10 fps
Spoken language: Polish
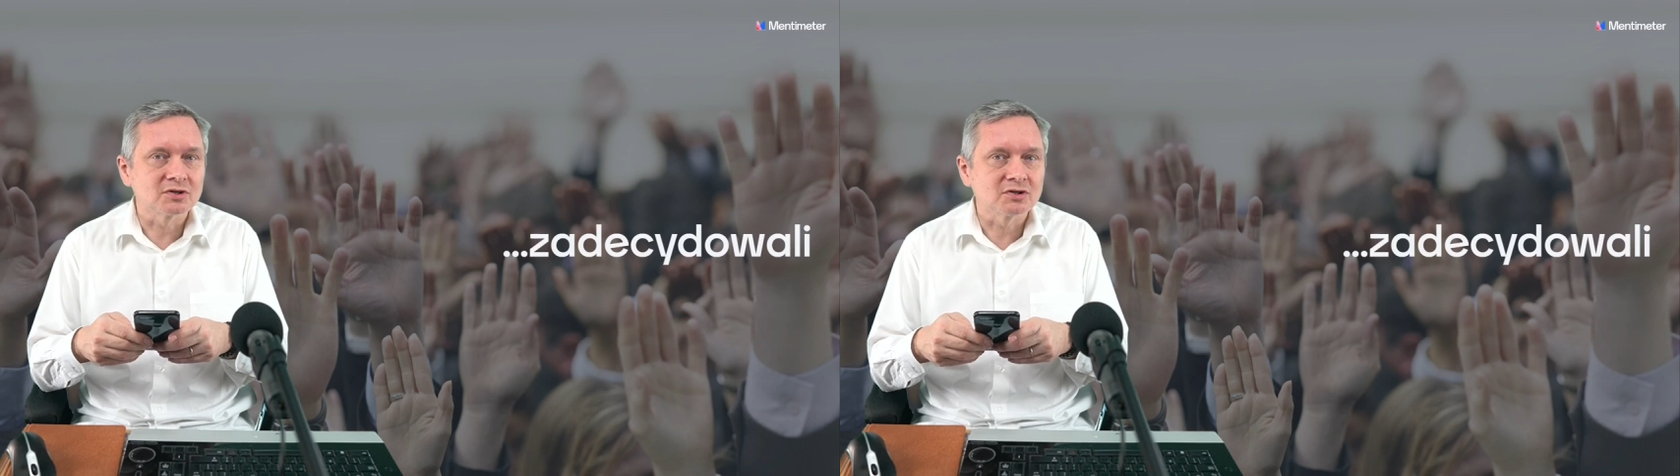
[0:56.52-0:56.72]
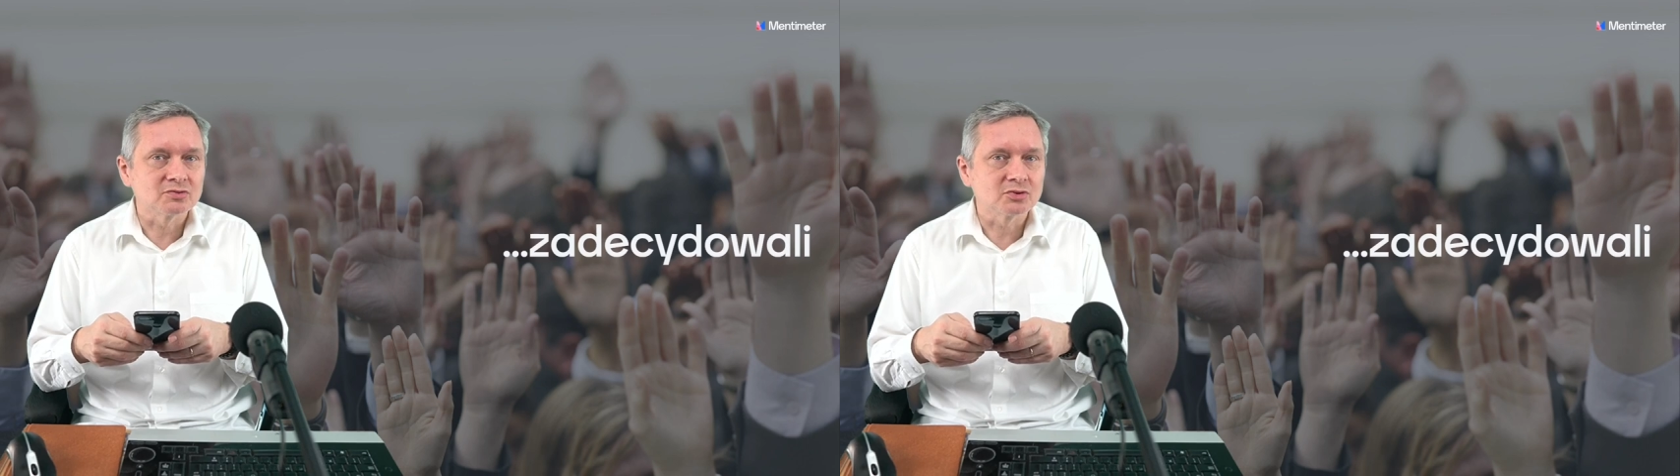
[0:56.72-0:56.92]

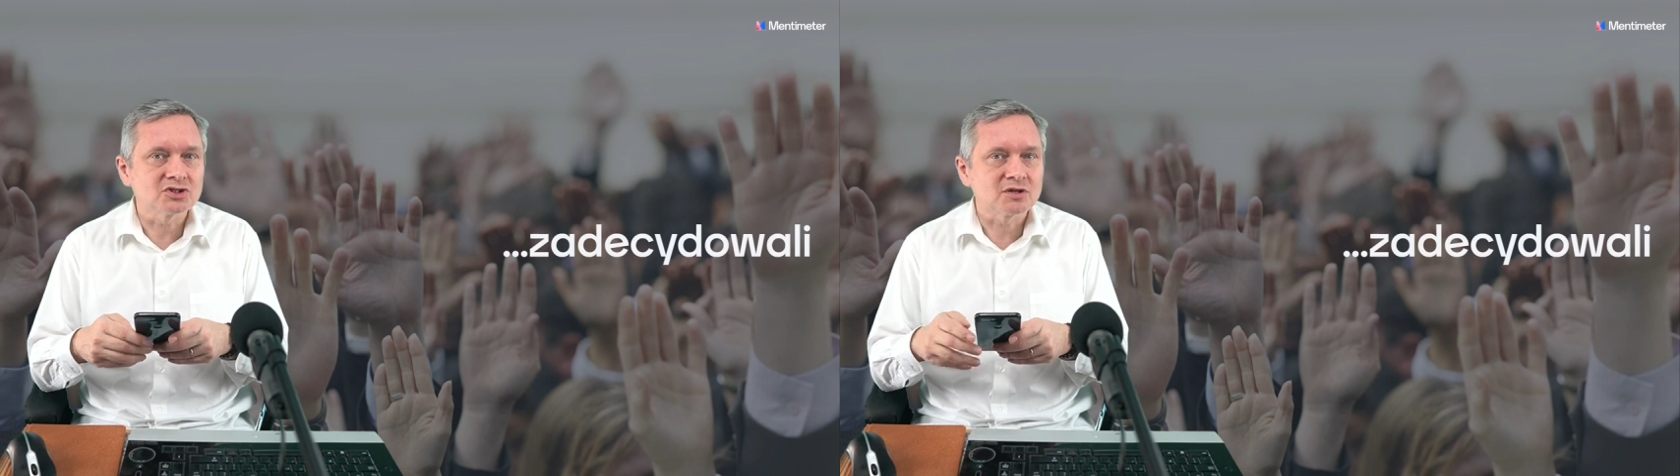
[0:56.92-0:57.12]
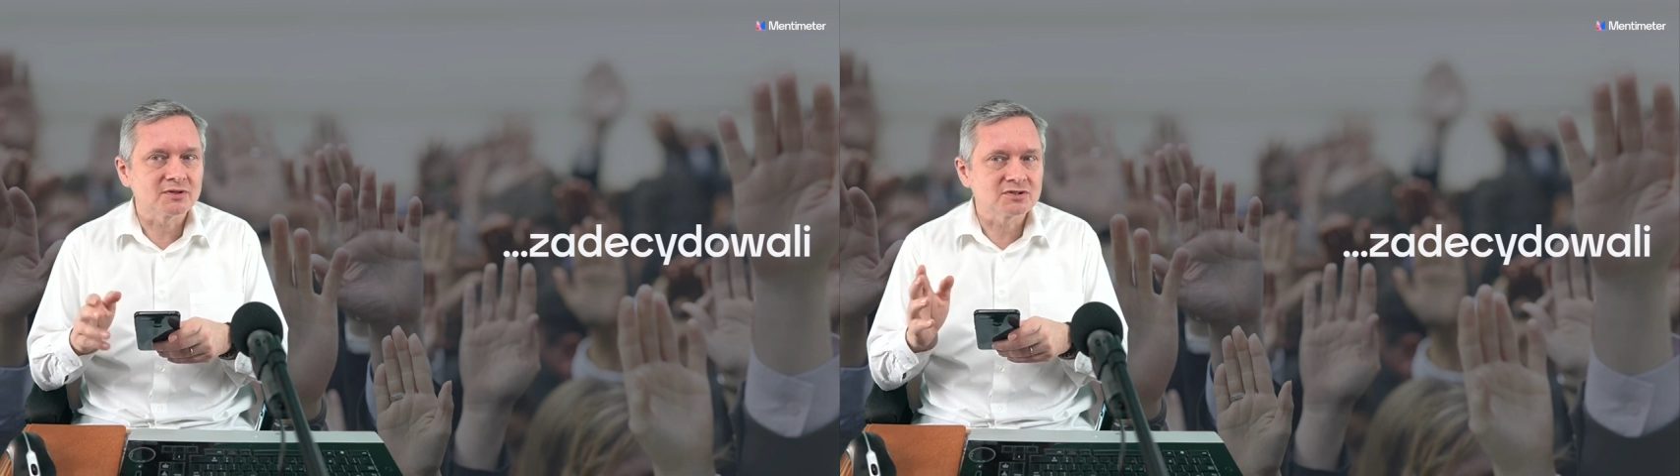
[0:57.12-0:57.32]
tygodniu,
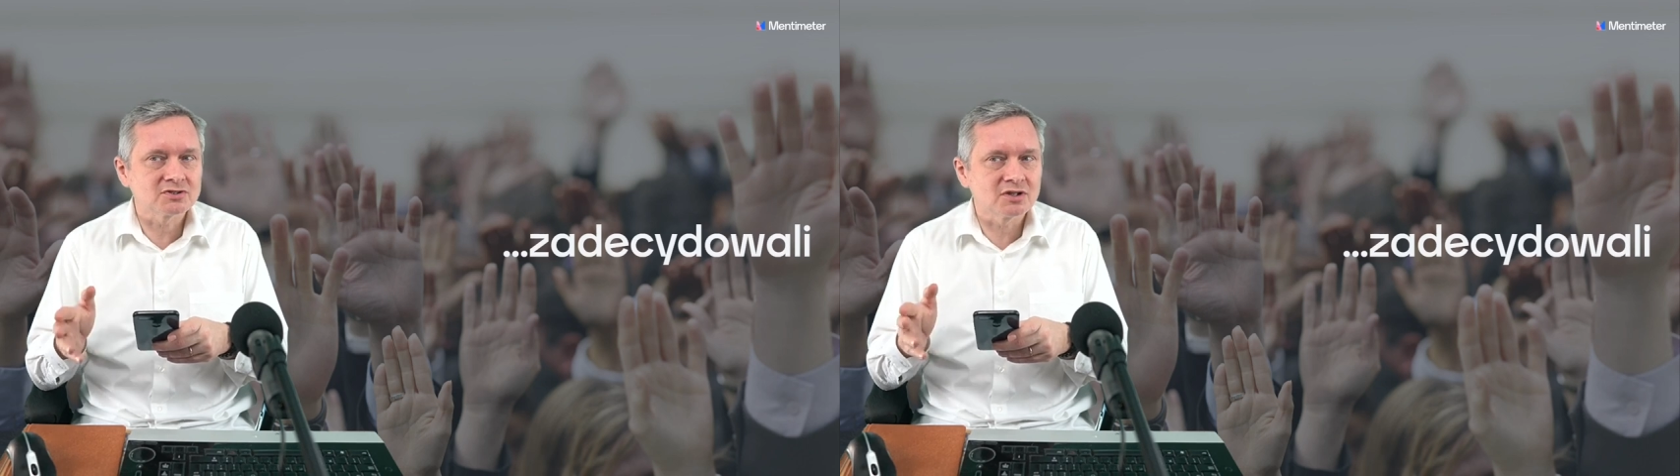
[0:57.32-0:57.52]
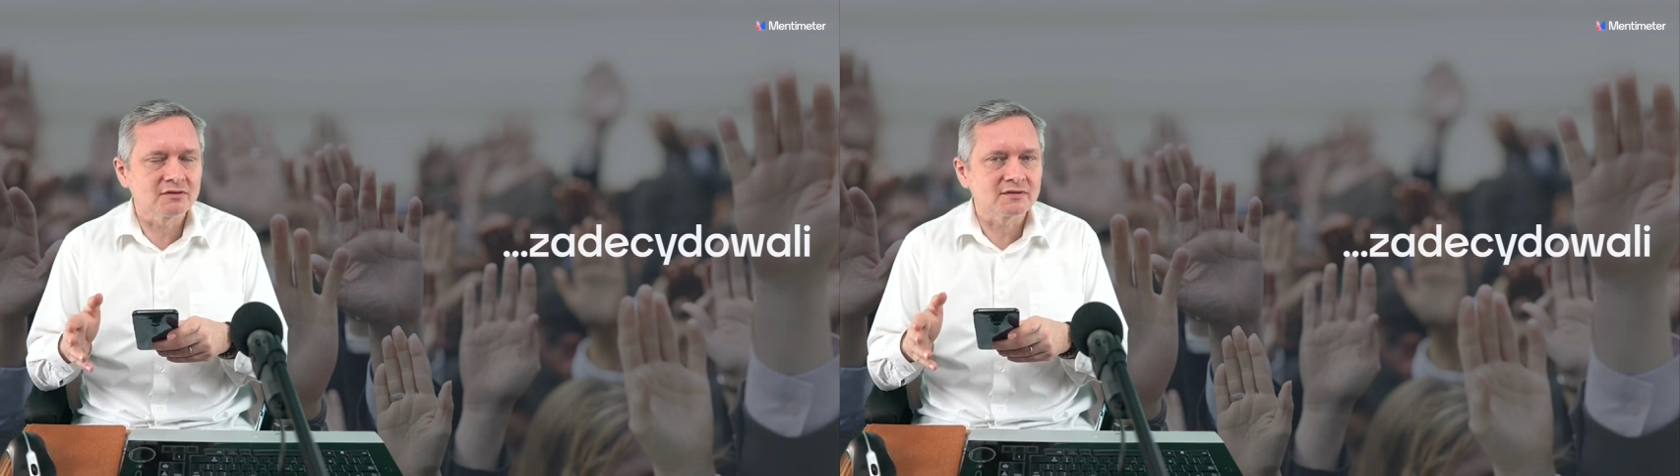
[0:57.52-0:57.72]
gdzie trzeba
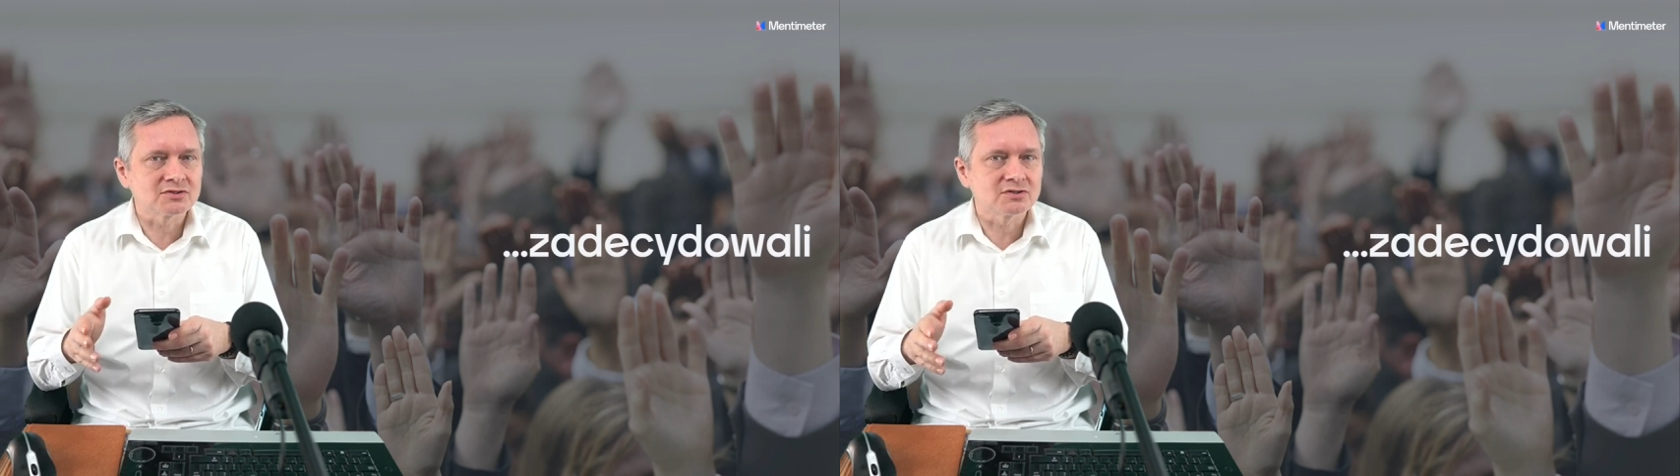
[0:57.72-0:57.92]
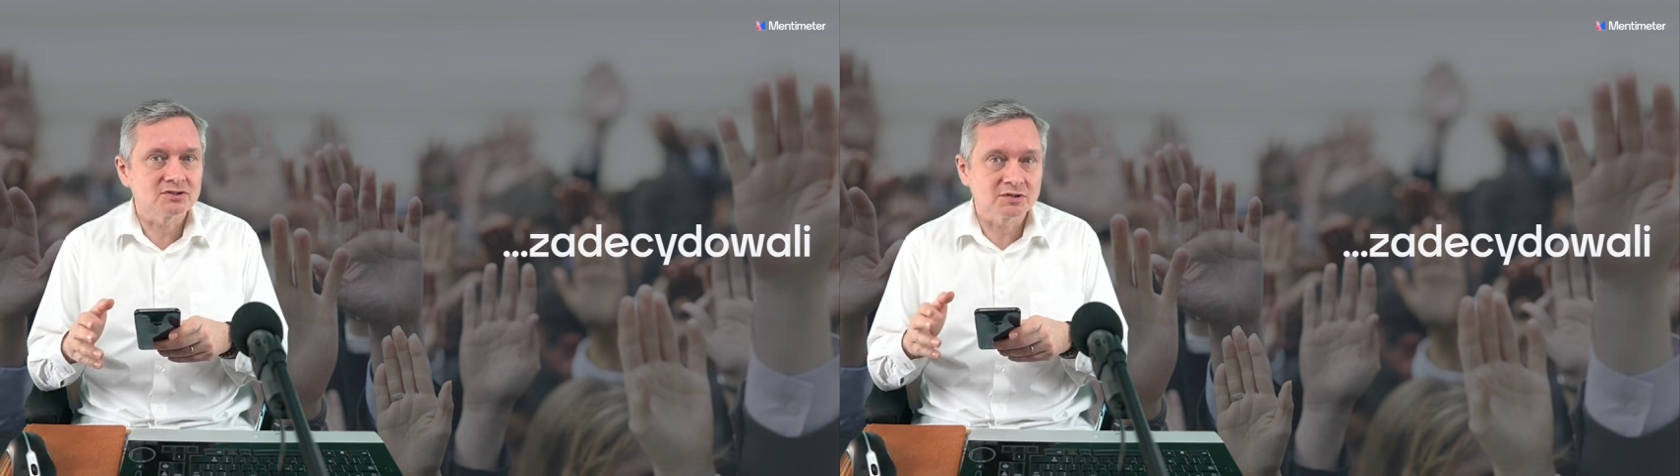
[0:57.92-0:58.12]
zdecydować,